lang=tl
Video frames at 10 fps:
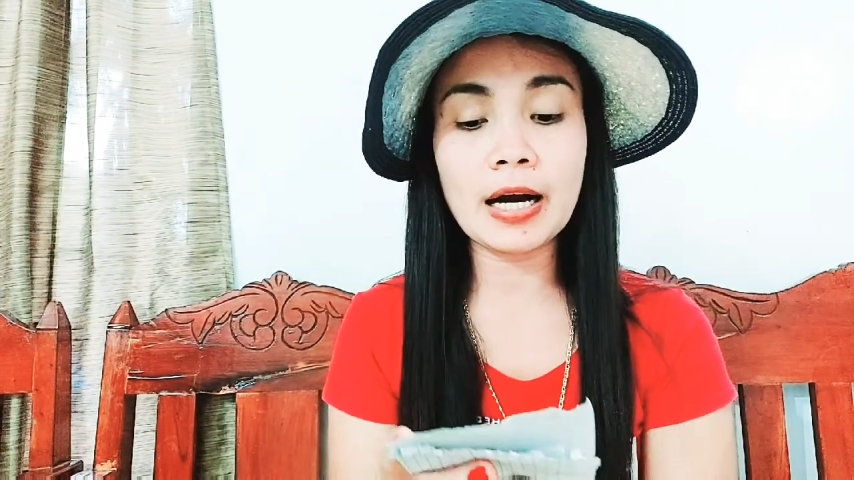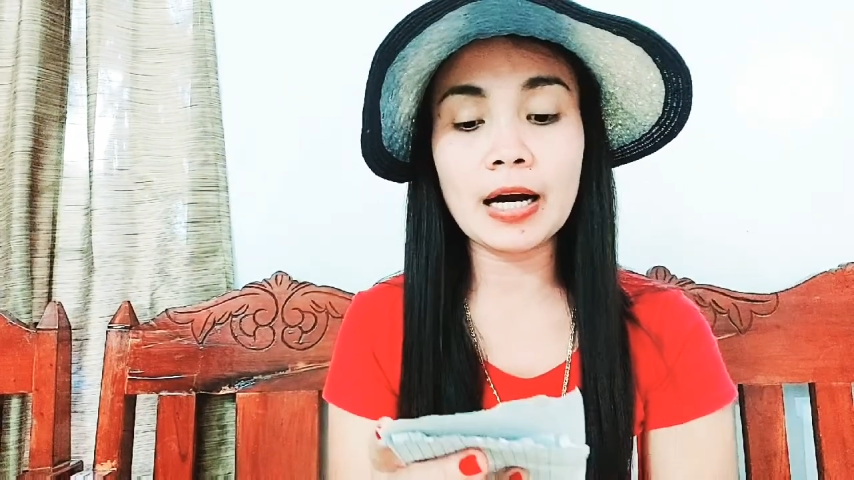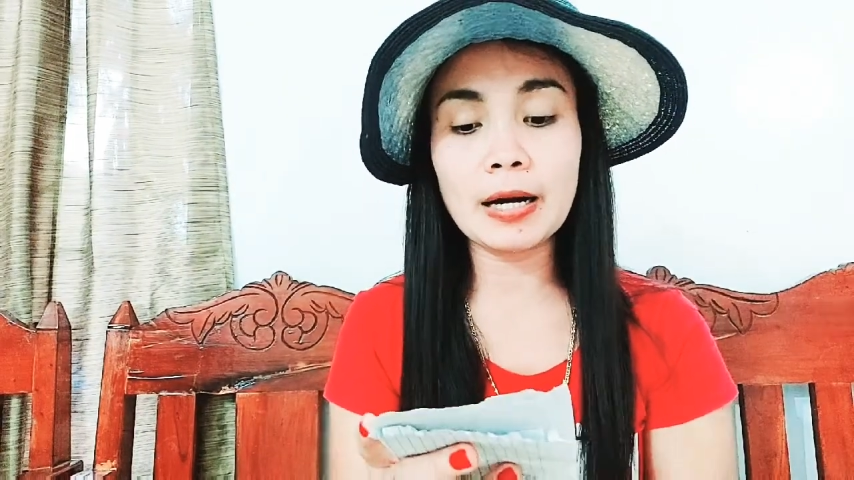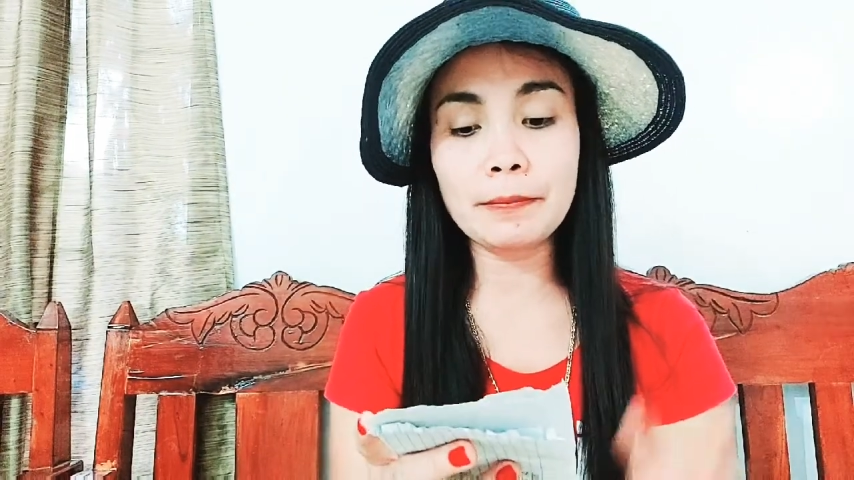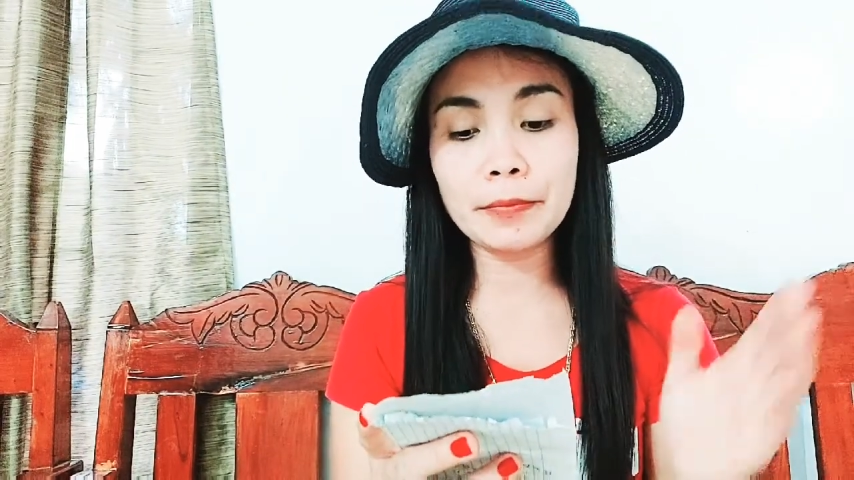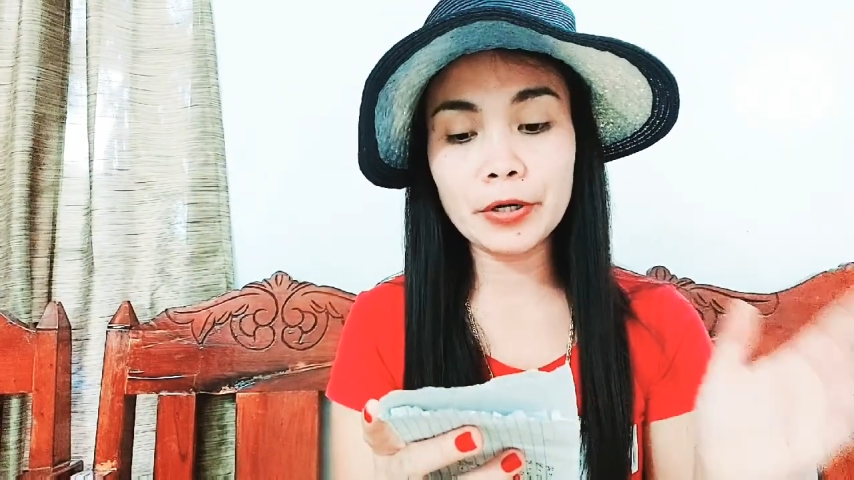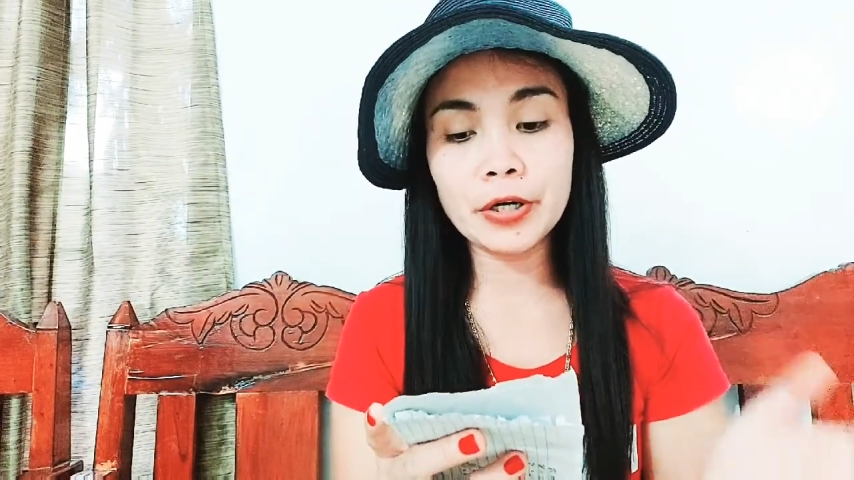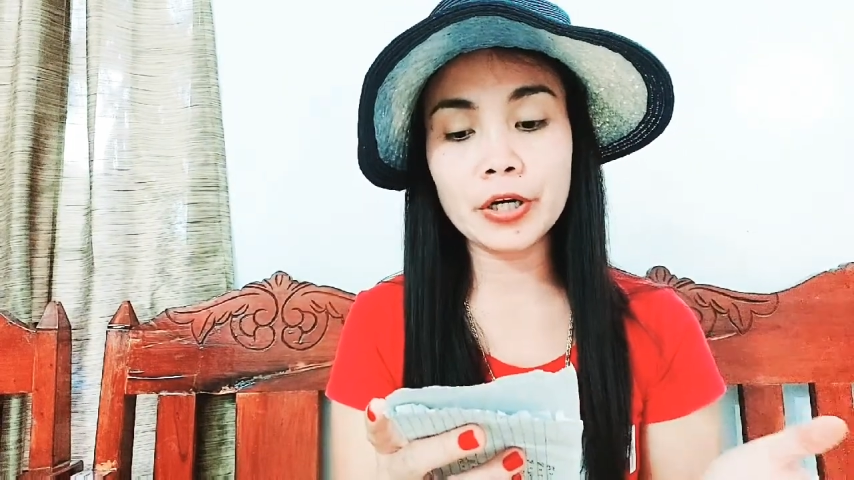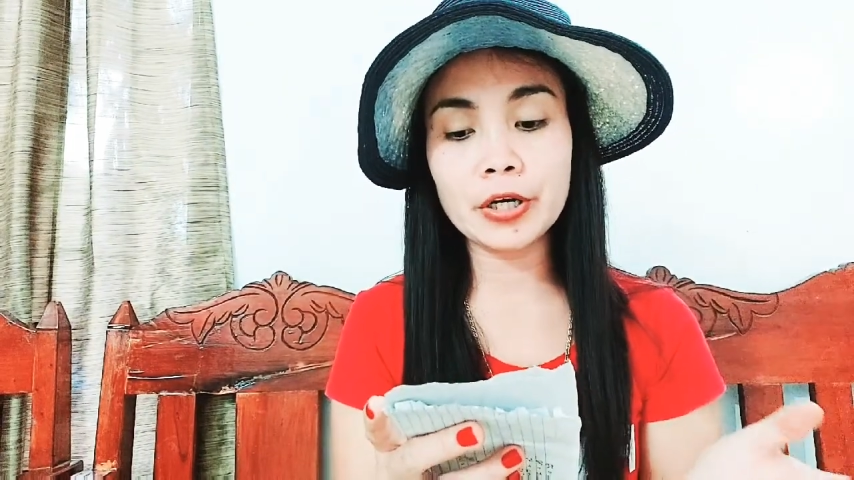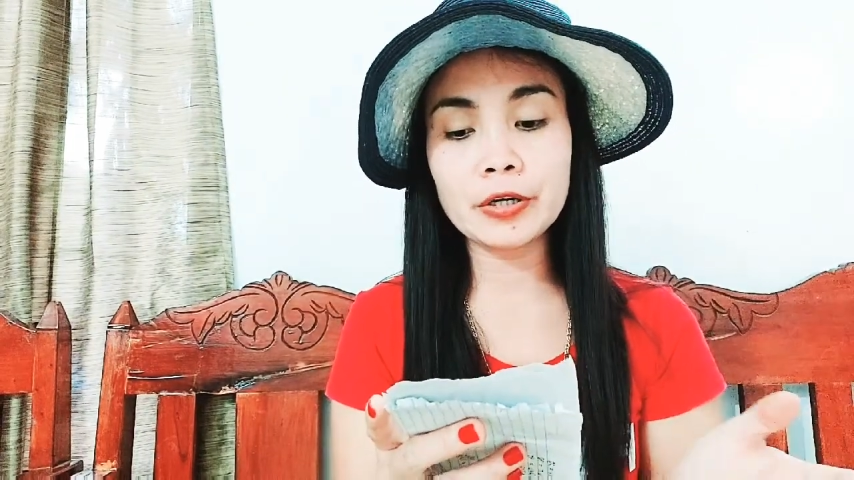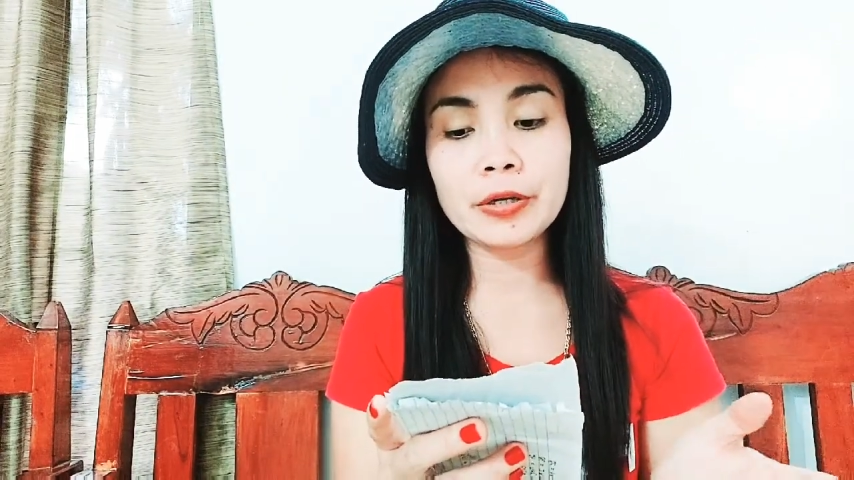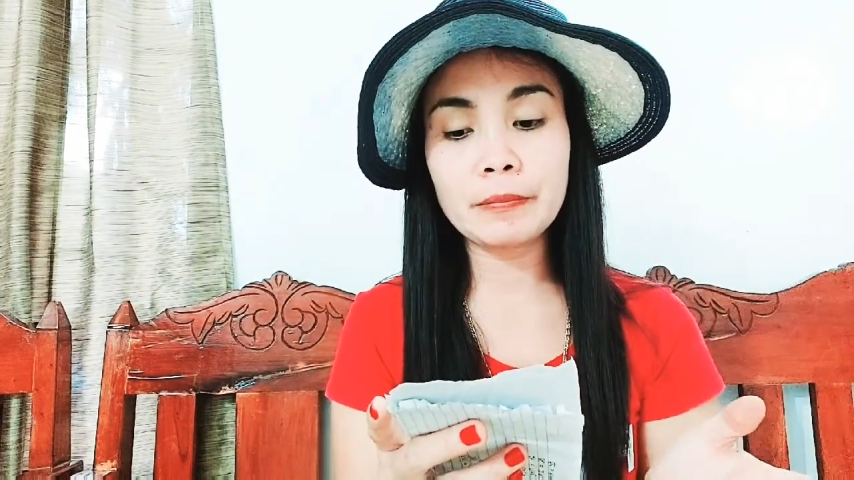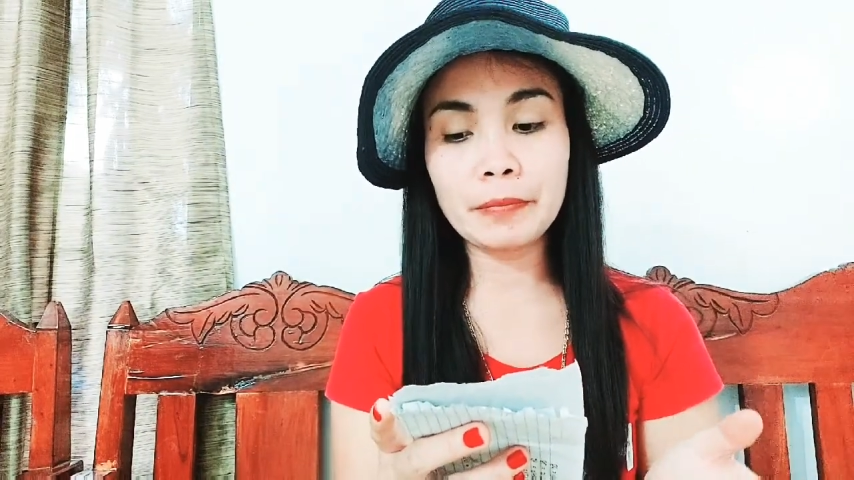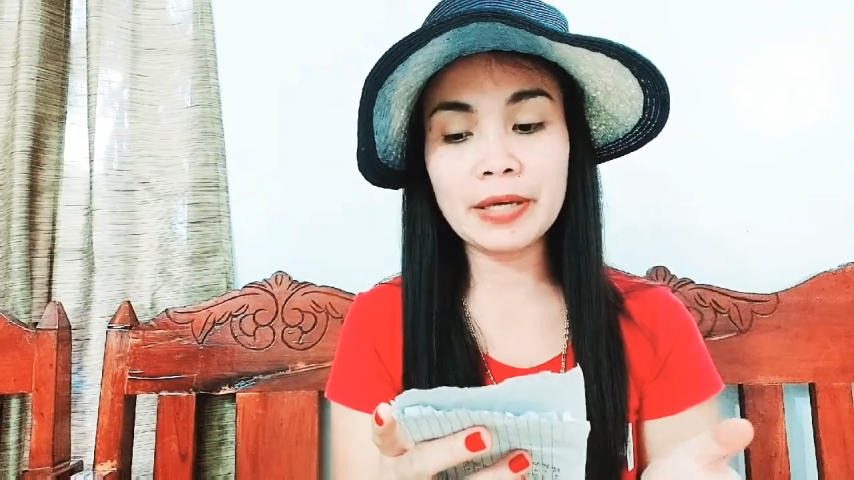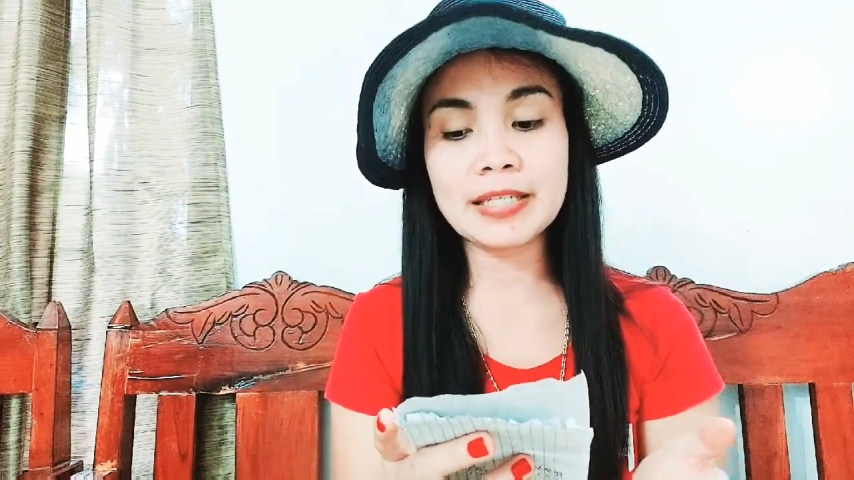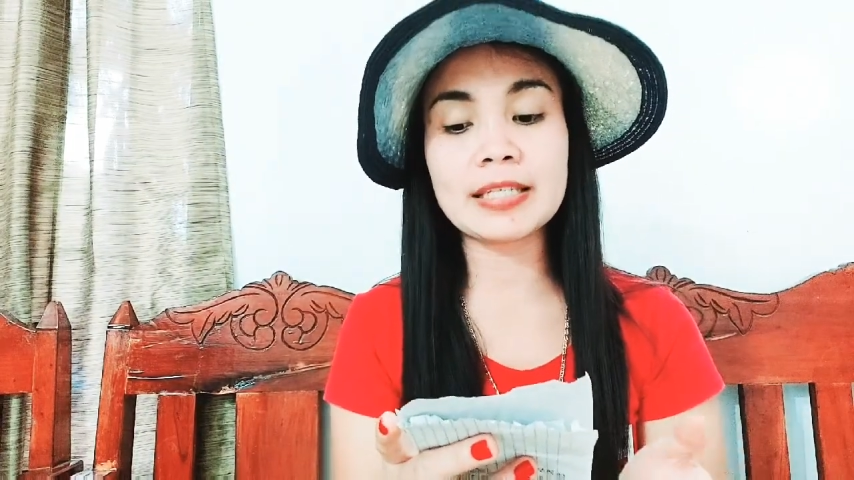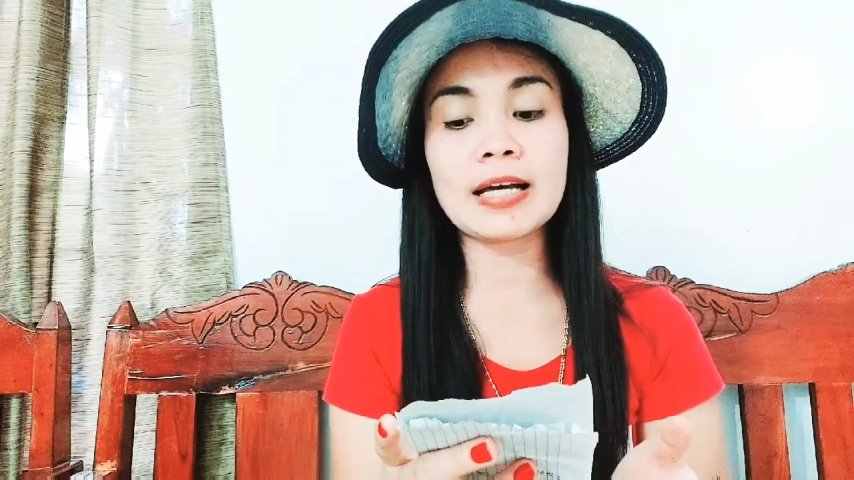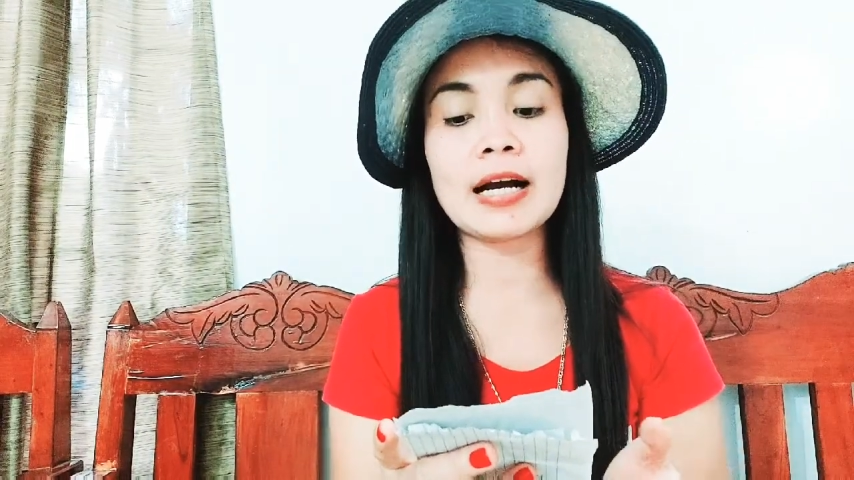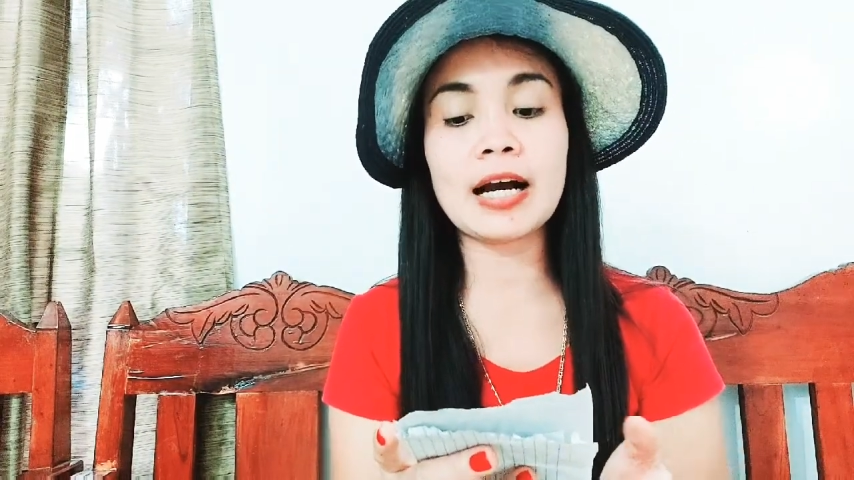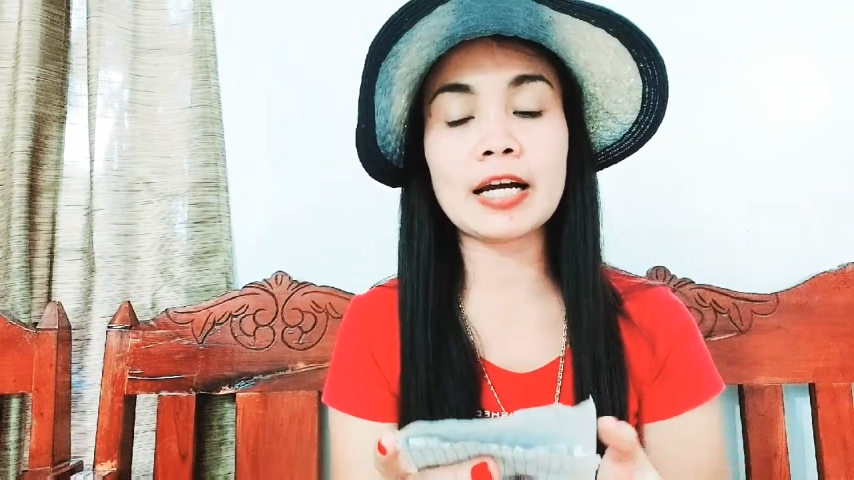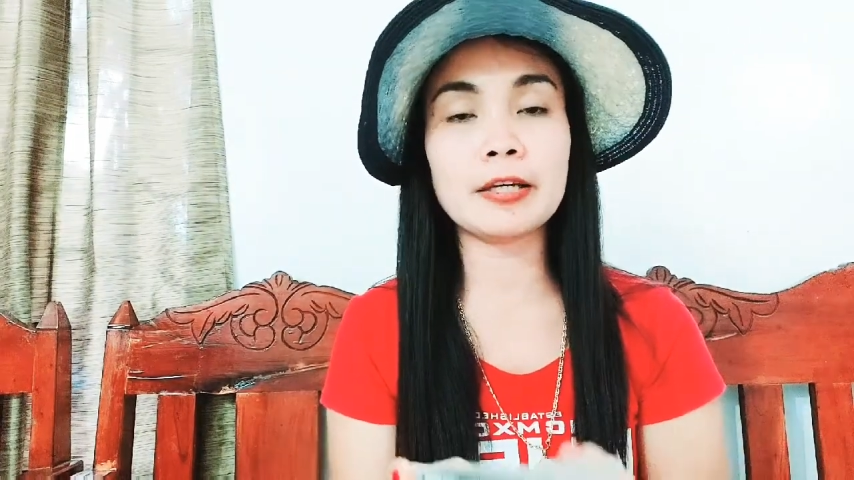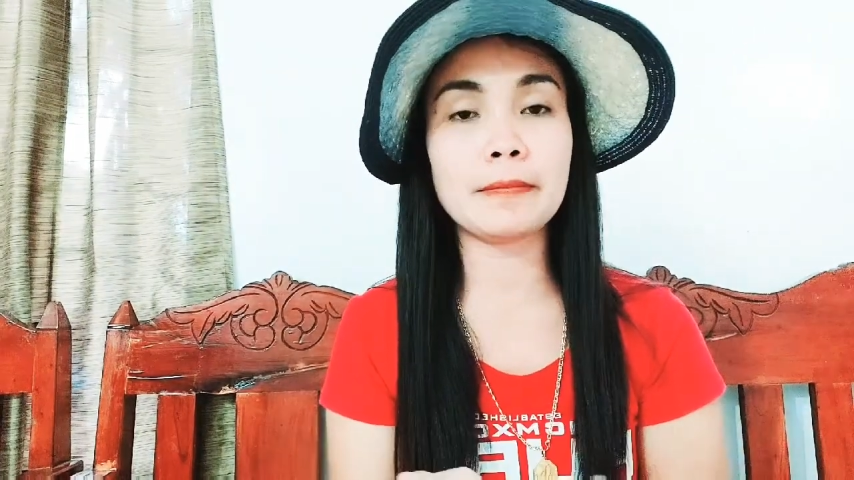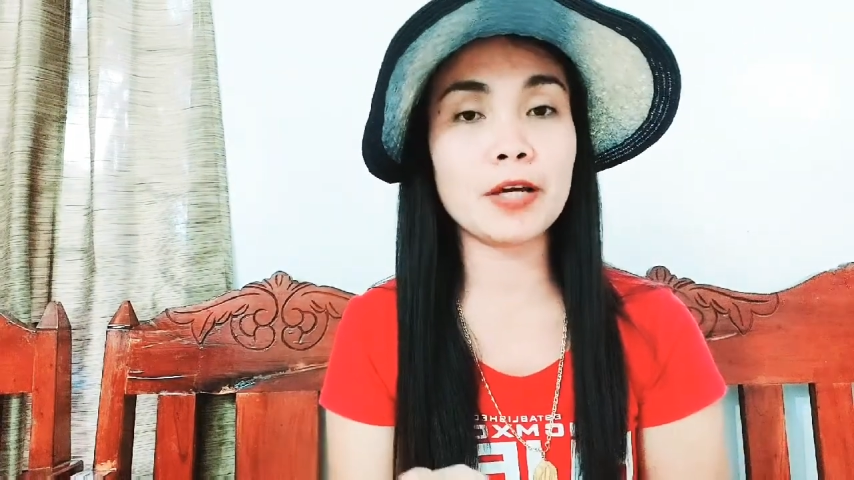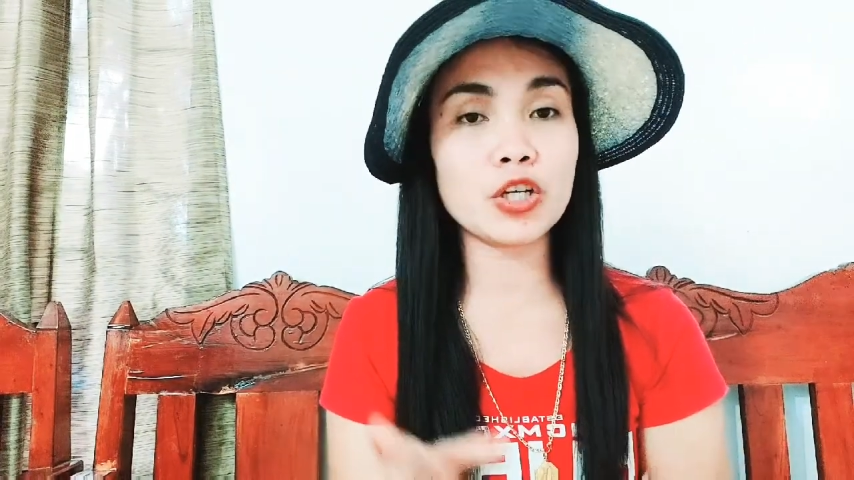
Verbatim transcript: uh, per piece ng hard